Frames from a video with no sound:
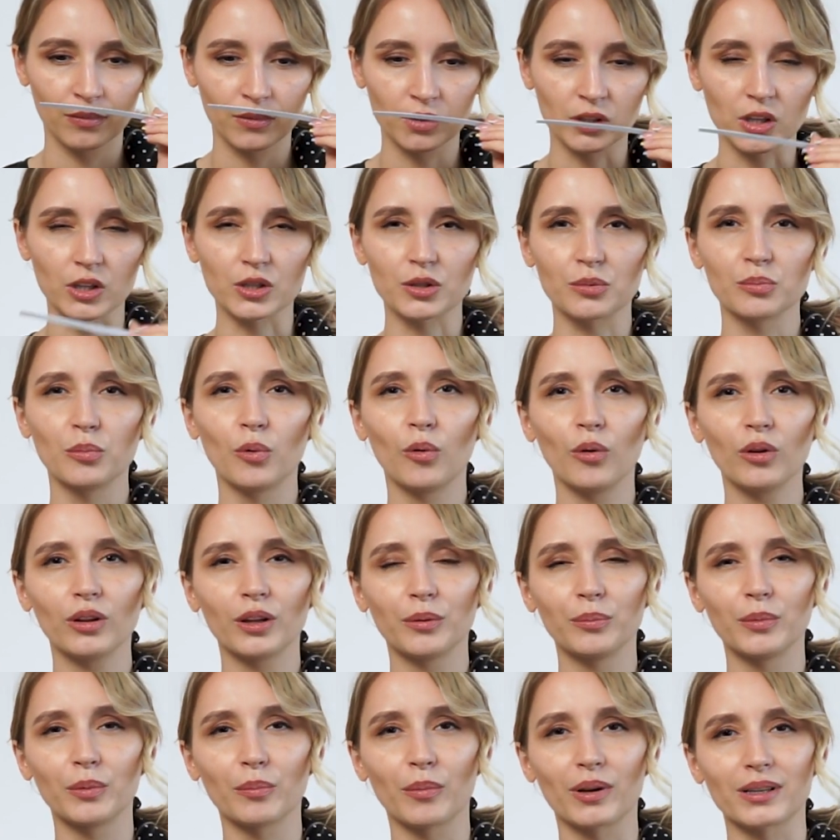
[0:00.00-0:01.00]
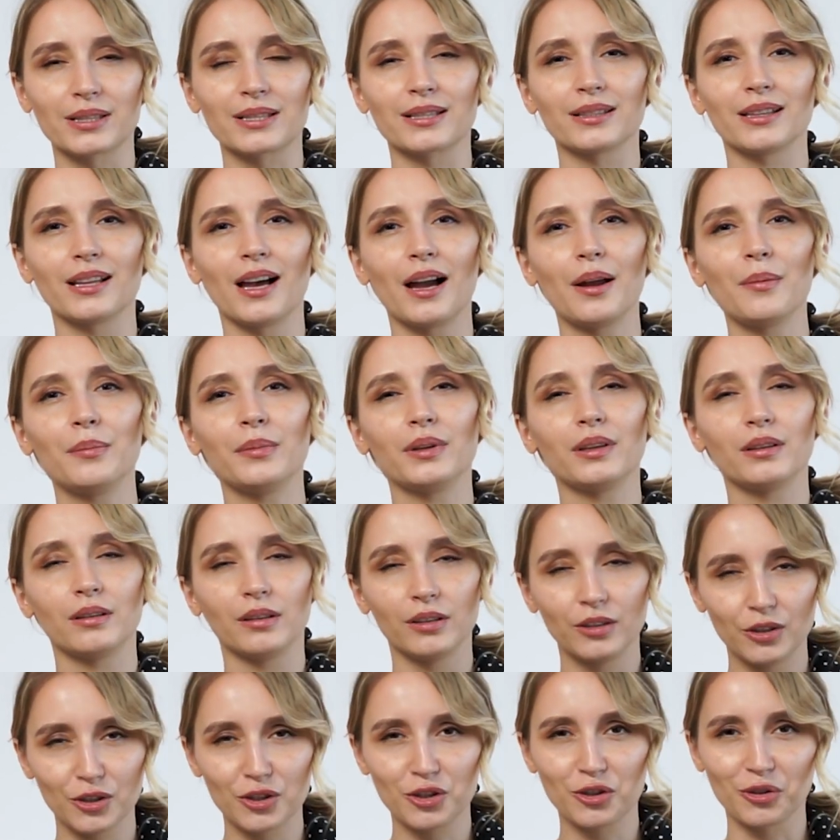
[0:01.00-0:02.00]
со смолами, маслами
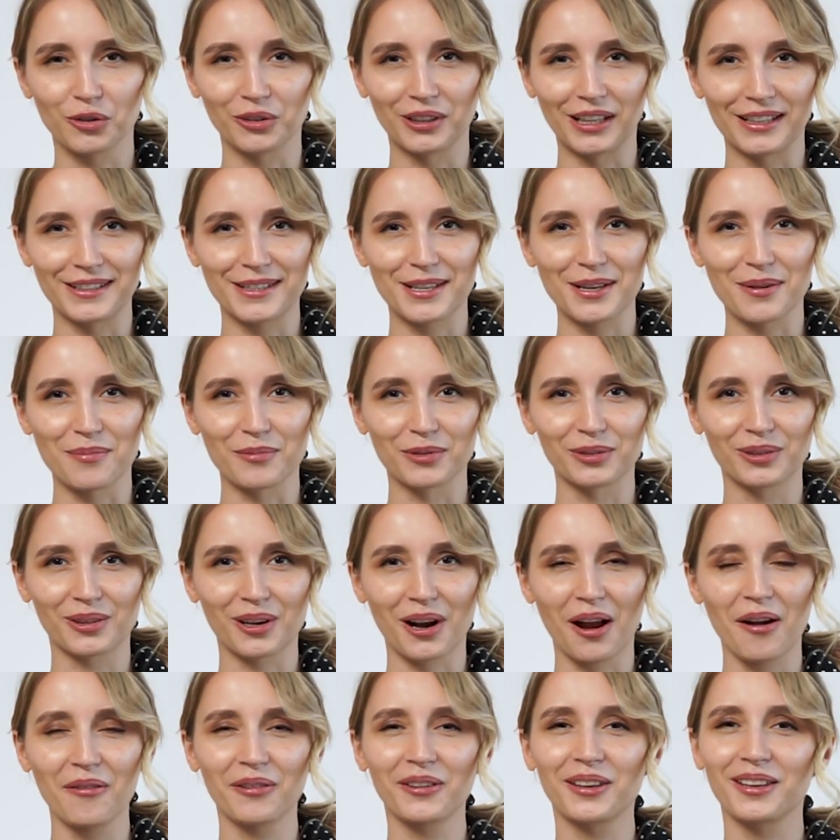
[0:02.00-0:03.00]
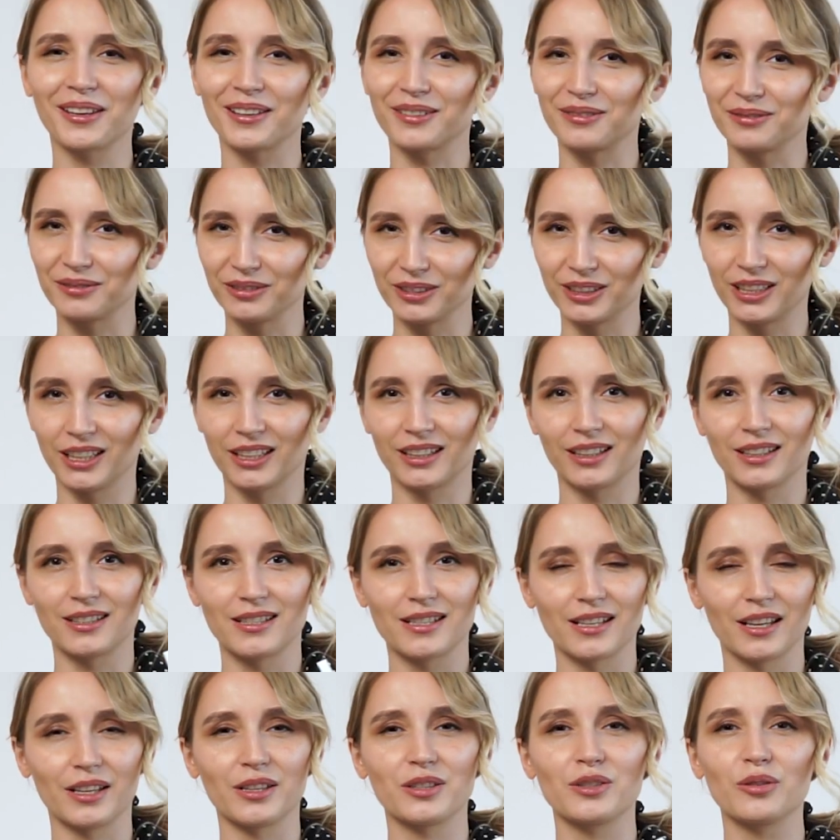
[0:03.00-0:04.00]
и еще на тему травки вот этот
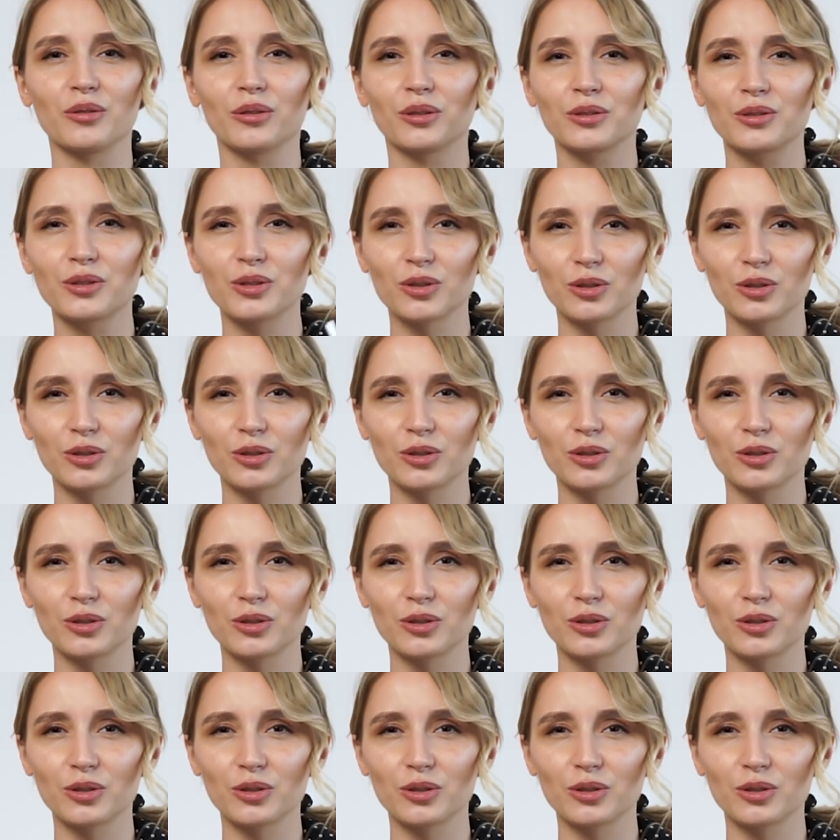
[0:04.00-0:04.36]
зайдет